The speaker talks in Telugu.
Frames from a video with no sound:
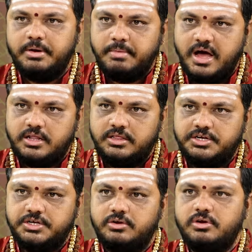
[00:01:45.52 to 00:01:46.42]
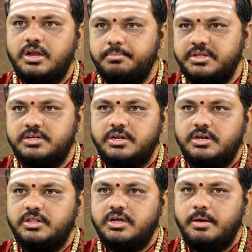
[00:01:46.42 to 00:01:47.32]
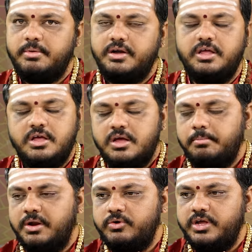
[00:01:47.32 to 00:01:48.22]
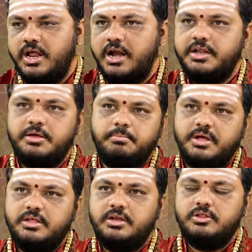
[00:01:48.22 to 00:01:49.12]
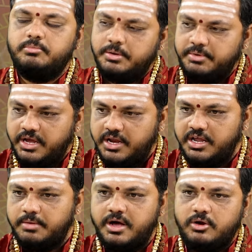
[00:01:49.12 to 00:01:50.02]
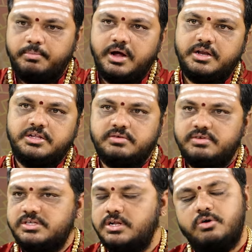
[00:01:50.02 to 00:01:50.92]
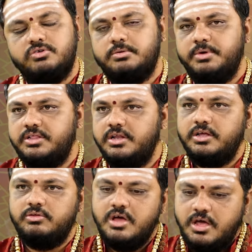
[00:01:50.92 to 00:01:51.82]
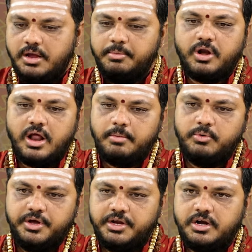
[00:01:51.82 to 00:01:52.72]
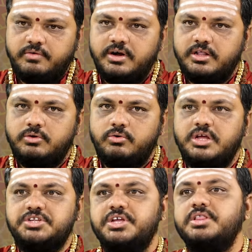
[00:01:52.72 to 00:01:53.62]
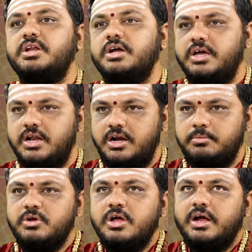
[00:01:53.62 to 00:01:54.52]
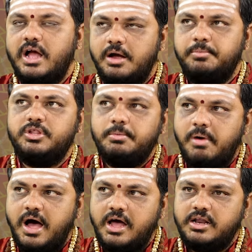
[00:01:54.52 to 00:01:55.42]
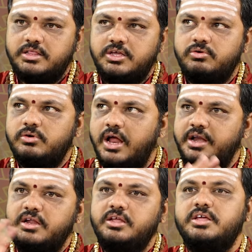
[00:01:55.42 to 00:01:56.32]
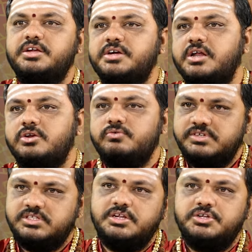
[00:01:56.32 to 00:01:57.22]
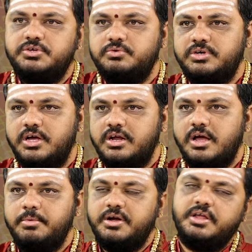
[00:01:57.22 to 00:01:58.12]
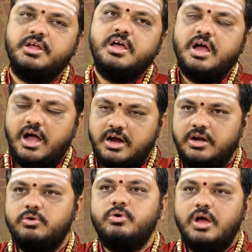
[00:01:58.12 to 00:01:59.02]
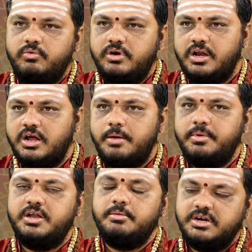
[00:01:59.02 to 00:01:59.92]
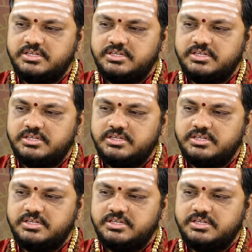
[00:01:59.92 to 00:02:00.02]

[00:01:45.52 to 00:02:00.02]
మన భారతదేశంలో కనిపించడం లేదు కాబట్టి మనకు ఎలాంటి ఇబ్బంది లేదు మనం ఏ నియమాలు పాటించవలసిన అవసరం అయితే లేదు ఇప్పుడు రాబోయేటటువంటిది కూడా చంద్రగ్రహణం కాకపోతే భారతీయులు అన్ని దేశాలలో విస్తరించి ఉన్నారు కాబట్టి అక్కడ కూడా ఉన్నారు కాబట్టి మన